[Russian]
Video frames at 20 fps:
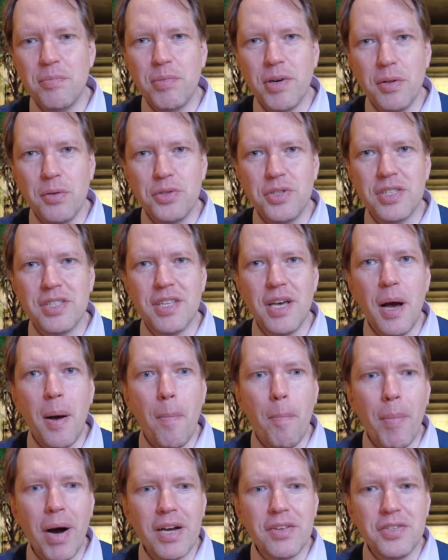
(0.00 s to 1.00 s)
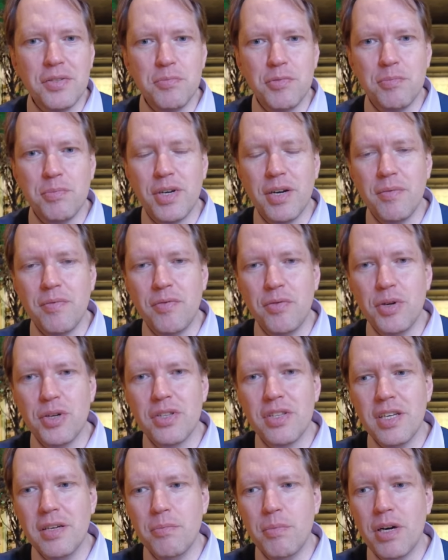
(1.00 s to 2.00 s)
получат максимум
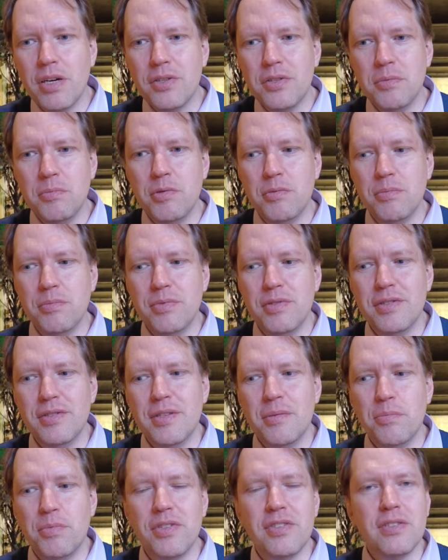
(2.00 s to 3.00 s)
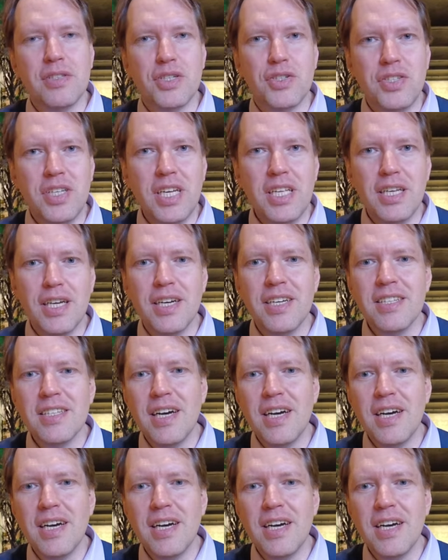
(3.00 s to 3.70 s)
комфорта и максимум там, наслаждения.